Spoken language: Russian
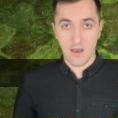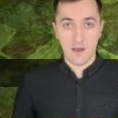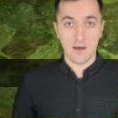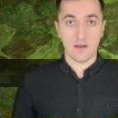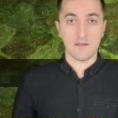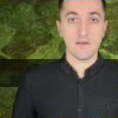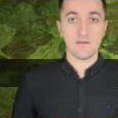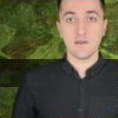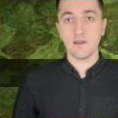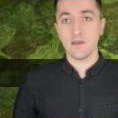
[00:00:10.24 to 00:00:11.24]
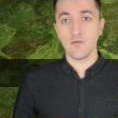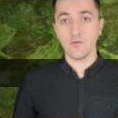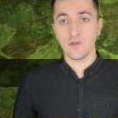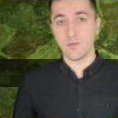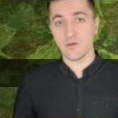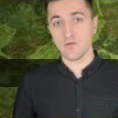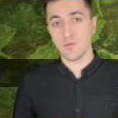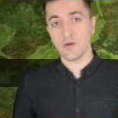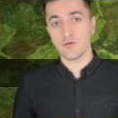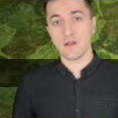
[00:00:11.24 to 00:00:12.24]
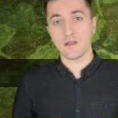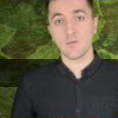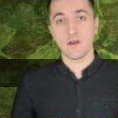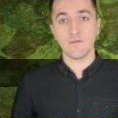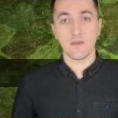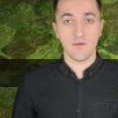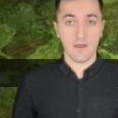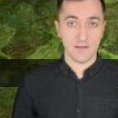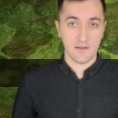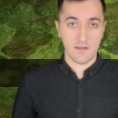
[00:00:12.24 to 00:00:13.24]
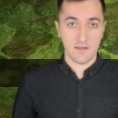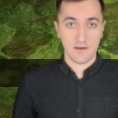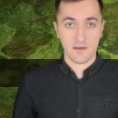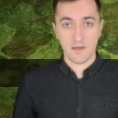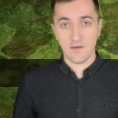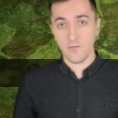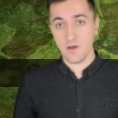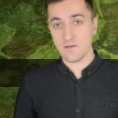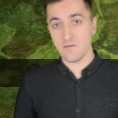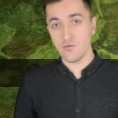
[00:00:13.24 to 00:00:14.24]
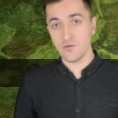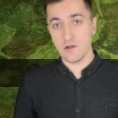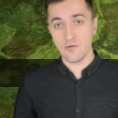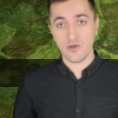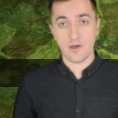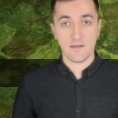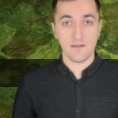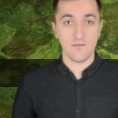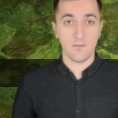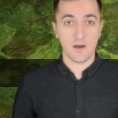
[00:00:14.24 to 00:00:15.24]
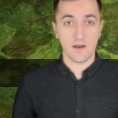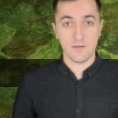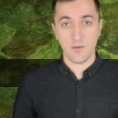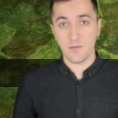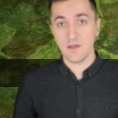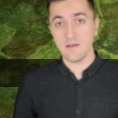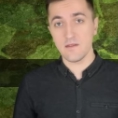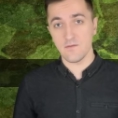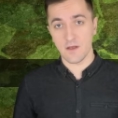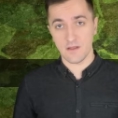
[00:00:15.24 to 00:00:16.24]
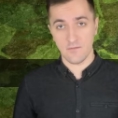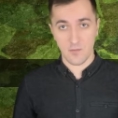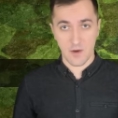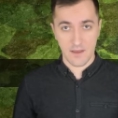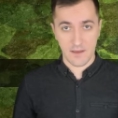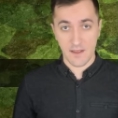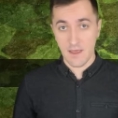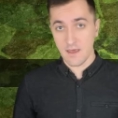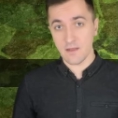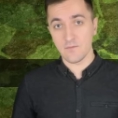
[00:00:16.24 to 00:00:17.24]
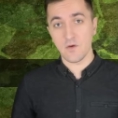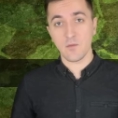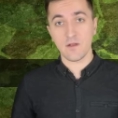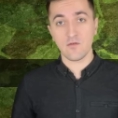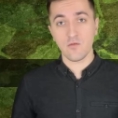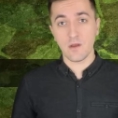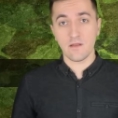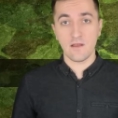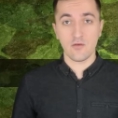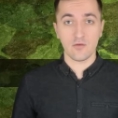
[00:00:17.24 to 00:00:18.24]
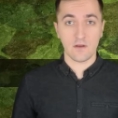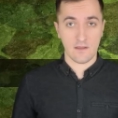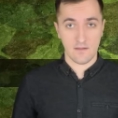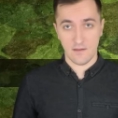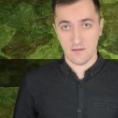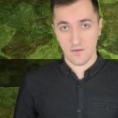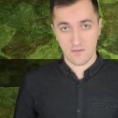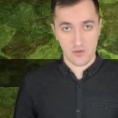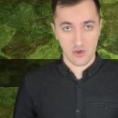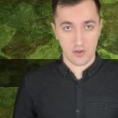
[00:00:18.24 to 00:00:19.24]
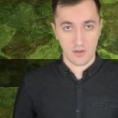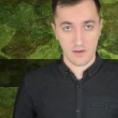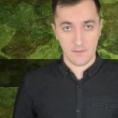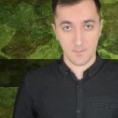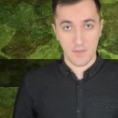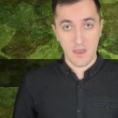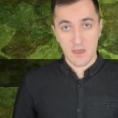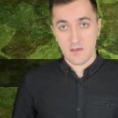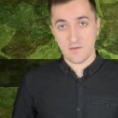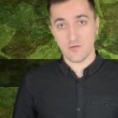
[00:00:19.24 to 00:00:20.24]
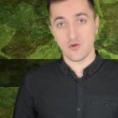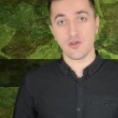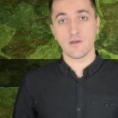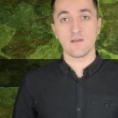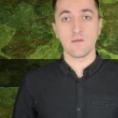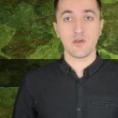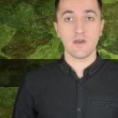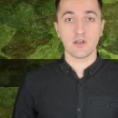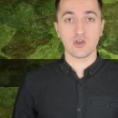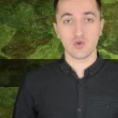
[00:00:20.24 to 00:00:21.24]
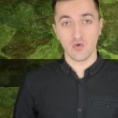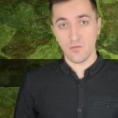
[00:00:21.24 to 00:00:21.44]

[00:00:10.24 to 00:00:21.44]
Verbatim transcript: Российские регионы приступают к отправке военной техники в Москву для участия в Параде Победы 9 мая. Информацию передает «Россия-24». Источник сообщает, что